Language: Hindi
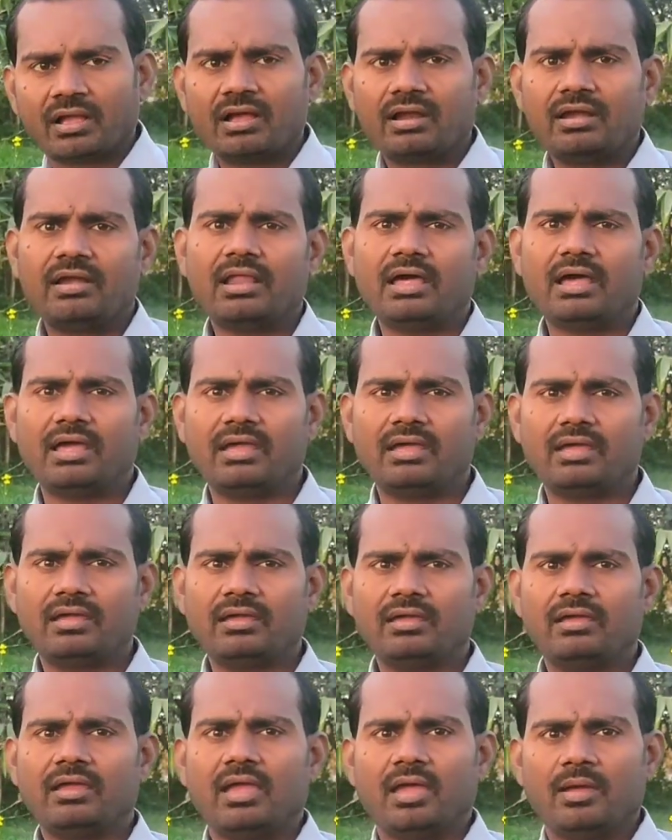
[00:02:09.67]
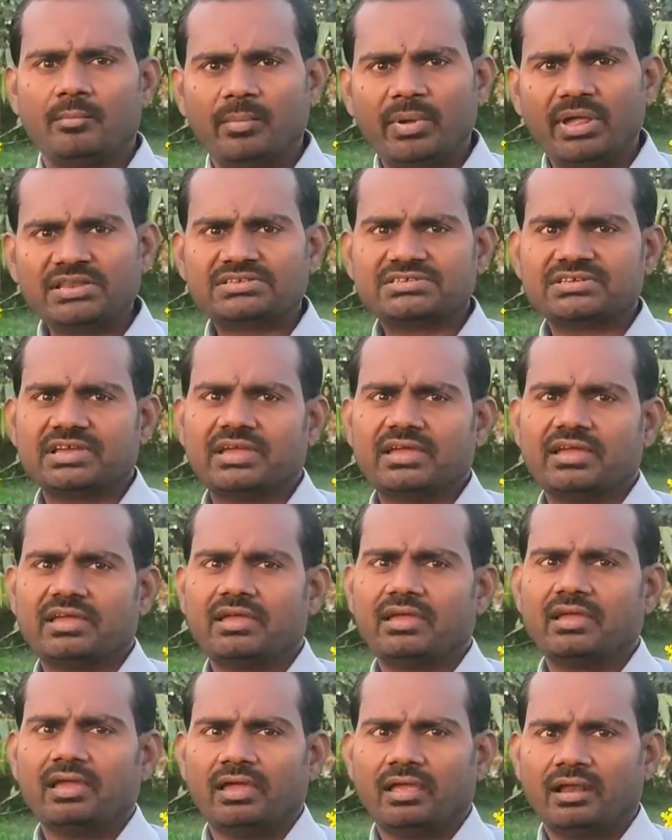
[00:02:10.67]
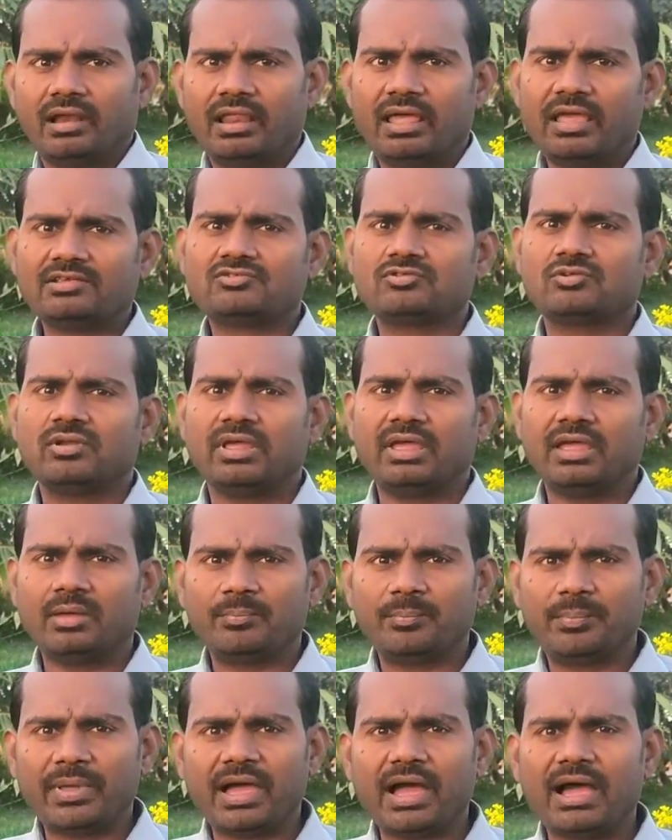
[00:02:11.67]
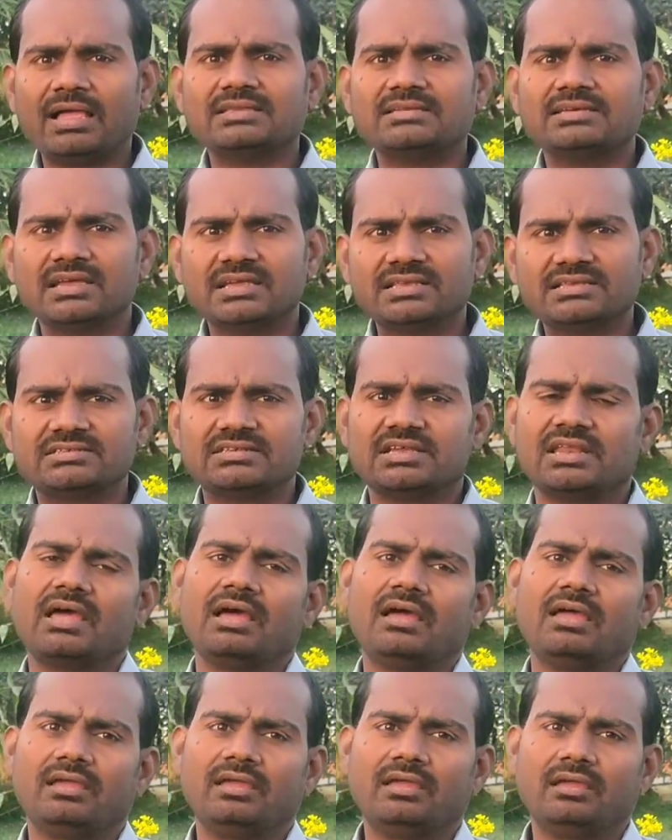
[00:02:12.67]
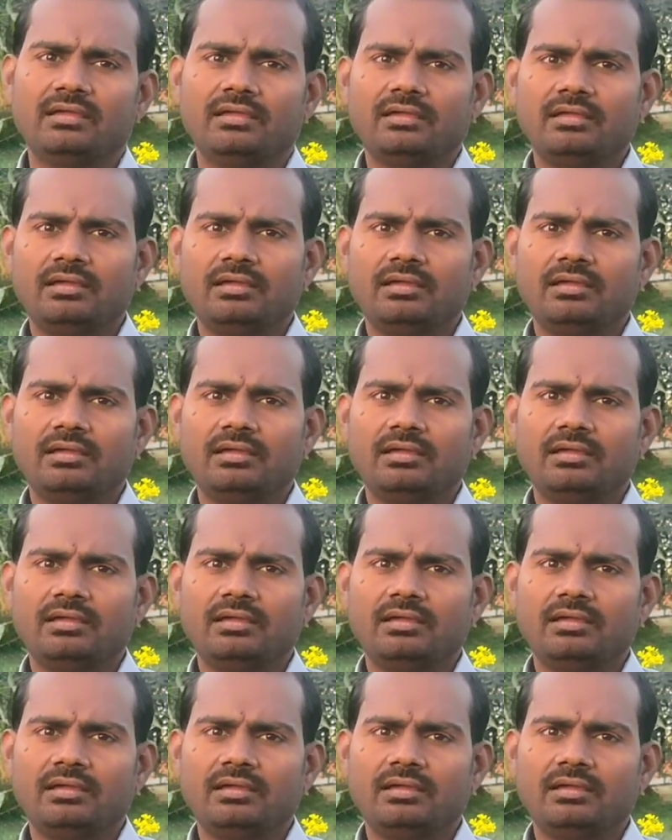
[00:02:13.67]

गन्ना है मिर्च है लहसुन है प्याज है चना है